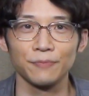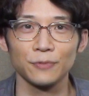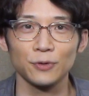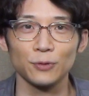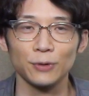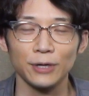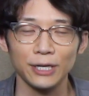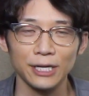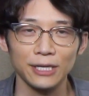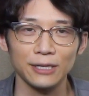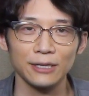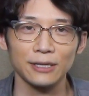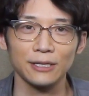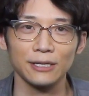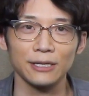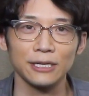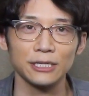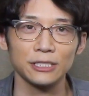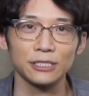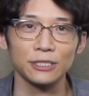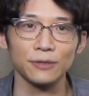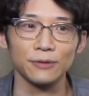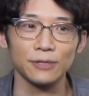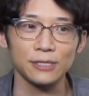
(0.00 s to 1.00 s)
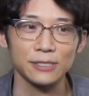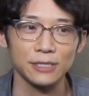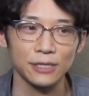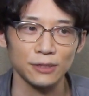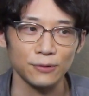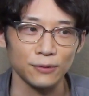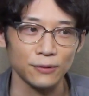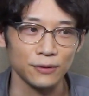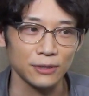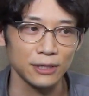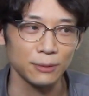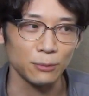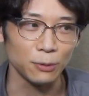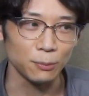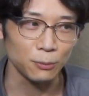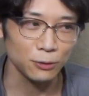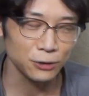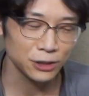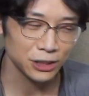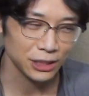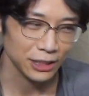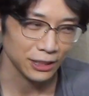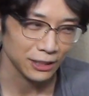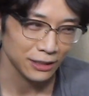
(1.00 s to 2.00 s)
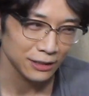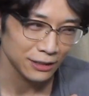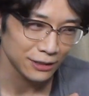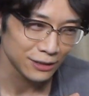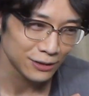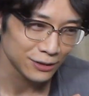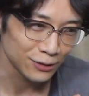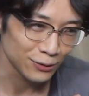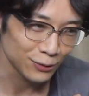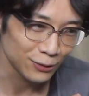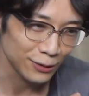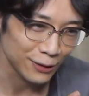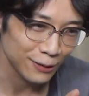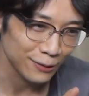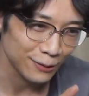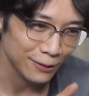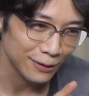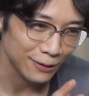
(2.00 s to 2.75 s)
終わりってなっちゃうんですけどでももしその